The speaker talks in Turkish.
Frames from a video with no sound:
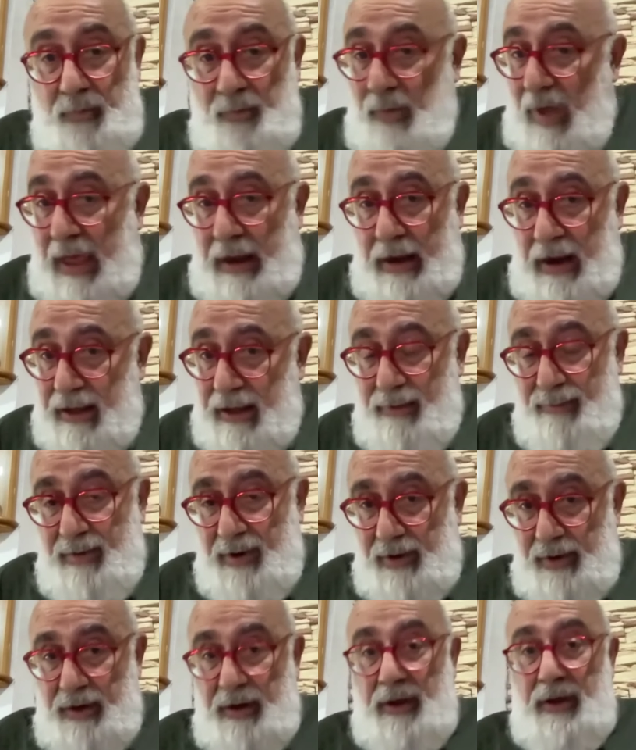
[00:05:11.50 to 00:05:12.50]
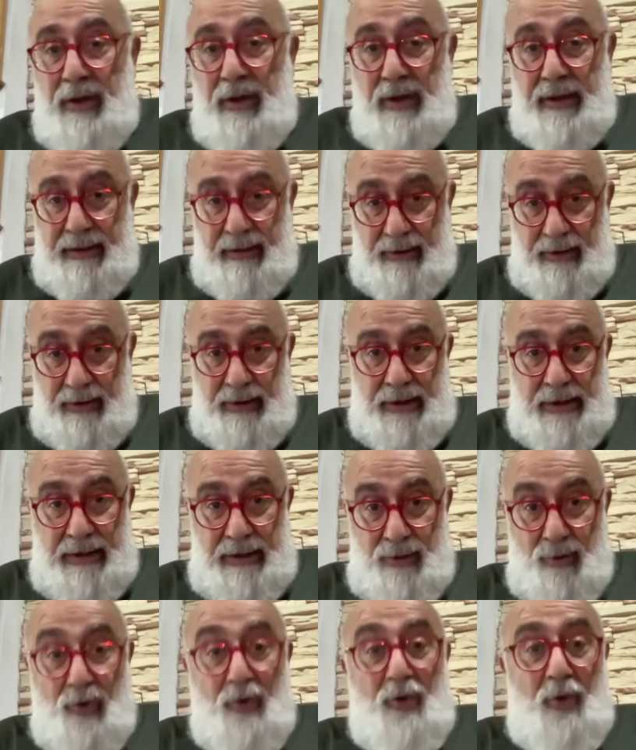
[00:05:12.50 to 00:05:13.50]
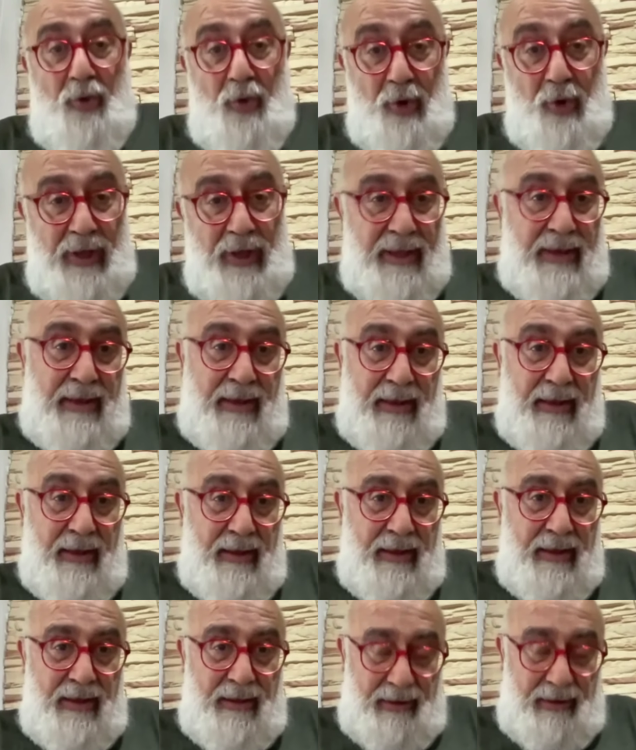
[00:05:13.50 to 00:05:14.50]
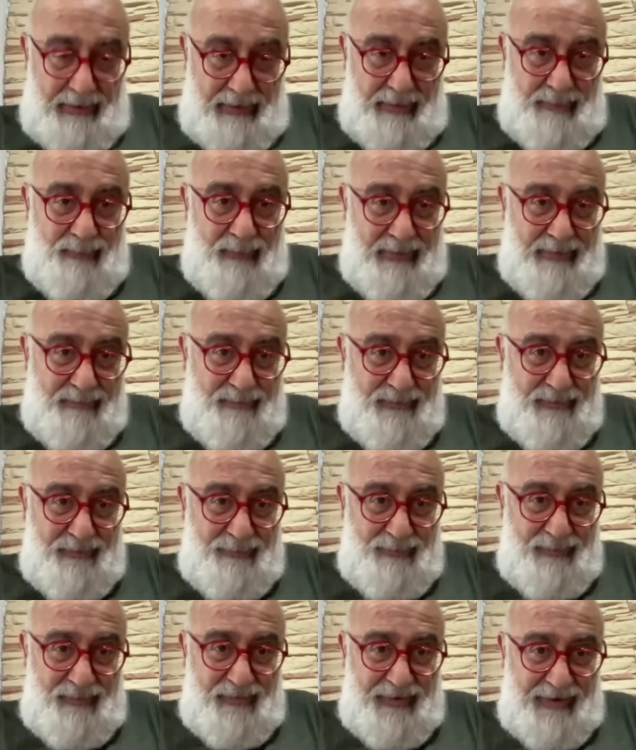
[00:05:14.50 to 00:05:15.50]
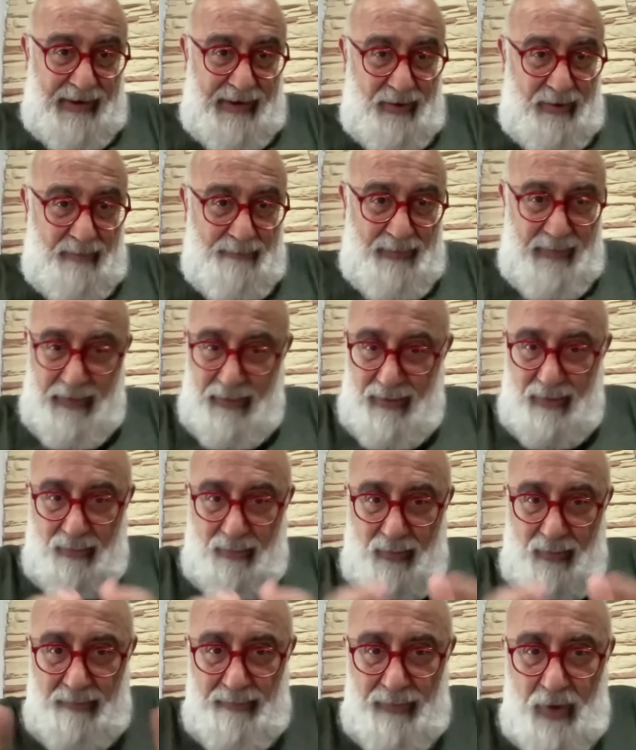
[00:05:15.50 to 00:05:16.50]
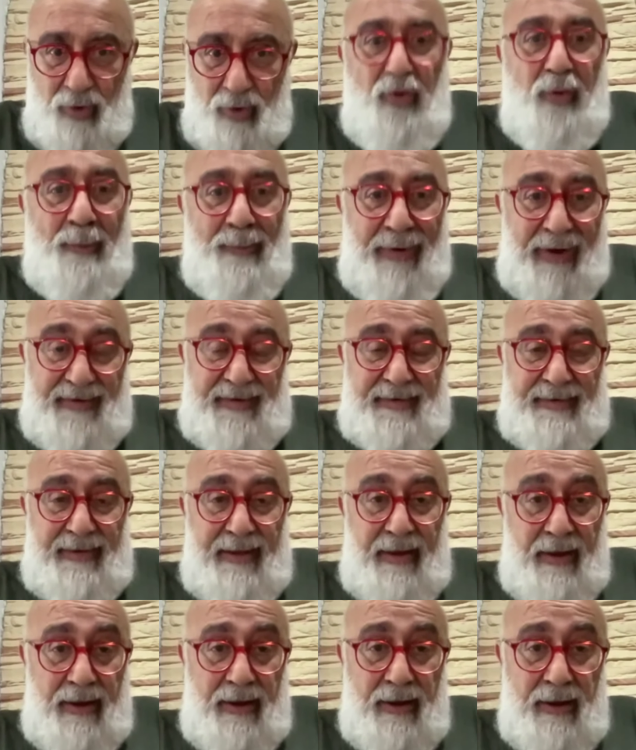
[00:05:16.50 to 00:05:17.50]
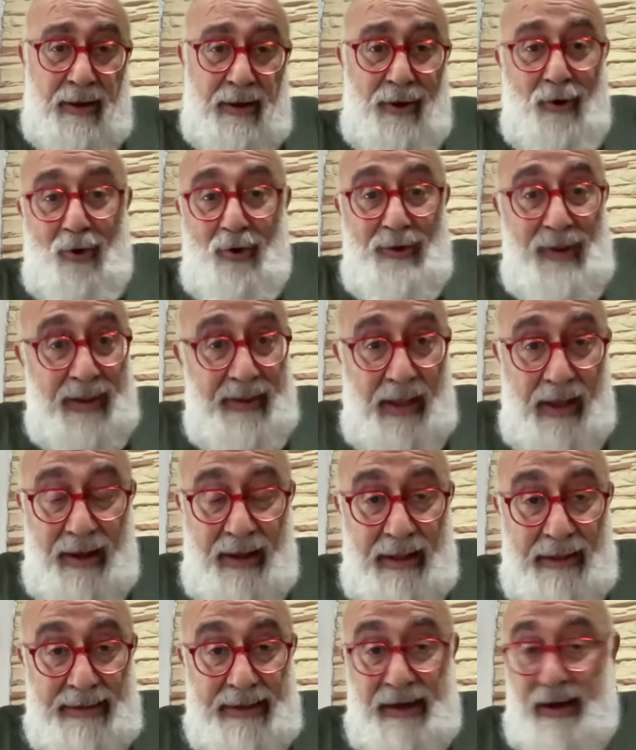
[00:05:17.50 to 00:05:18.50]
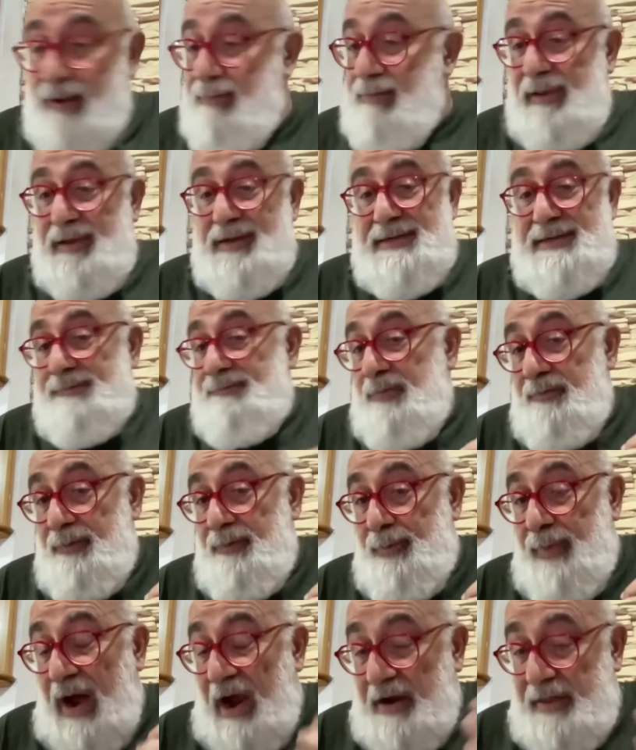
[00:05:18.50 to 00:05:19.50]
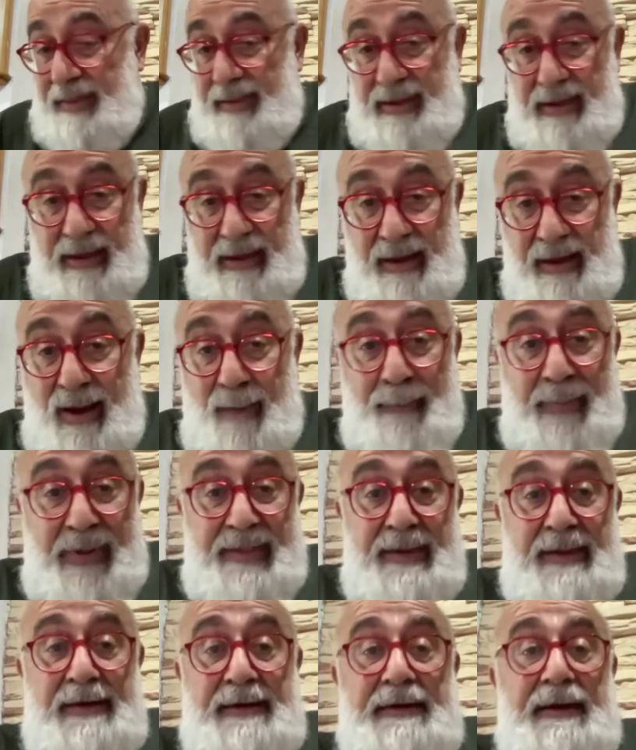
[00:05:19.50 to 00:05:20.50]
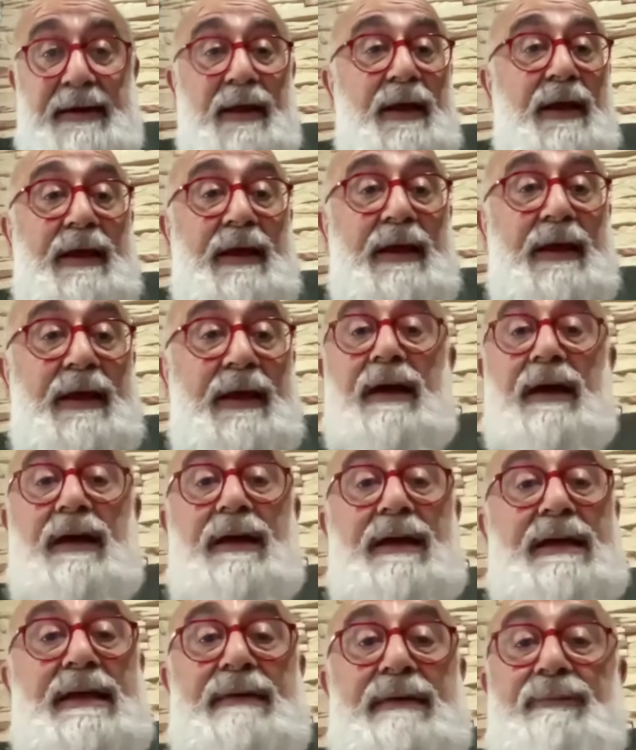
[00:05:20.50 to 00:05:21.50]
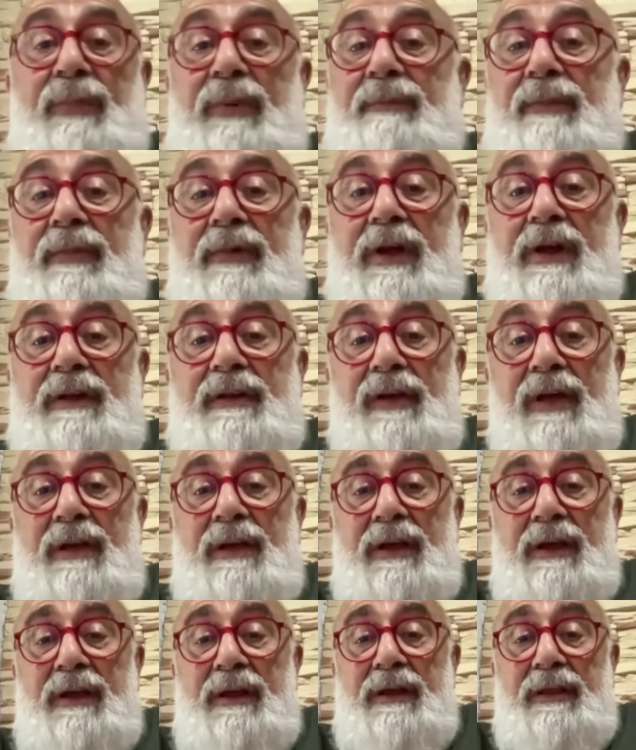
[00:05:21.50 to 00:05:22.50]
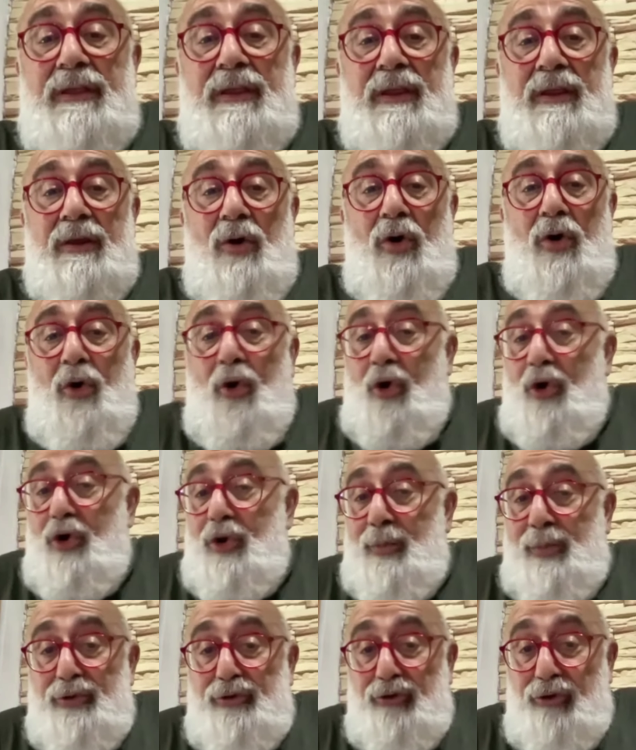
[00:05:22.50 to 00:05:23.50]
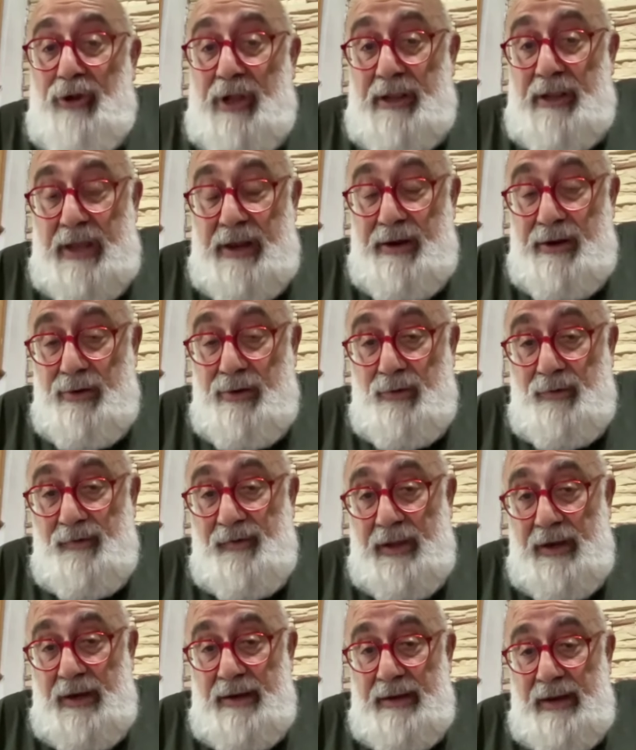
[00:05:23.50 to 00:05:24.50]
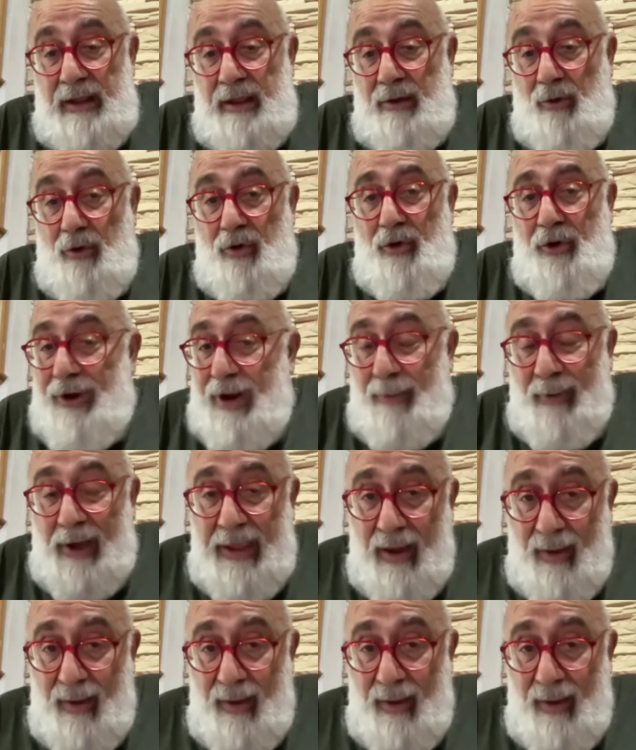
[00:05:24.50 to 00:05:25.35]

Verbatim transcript: herhangi bir e, hukuki e, şey, kumpasla ortadan kaldırabilir, partiyi kapatır, e, e, oy pusulaların üzerinde oynama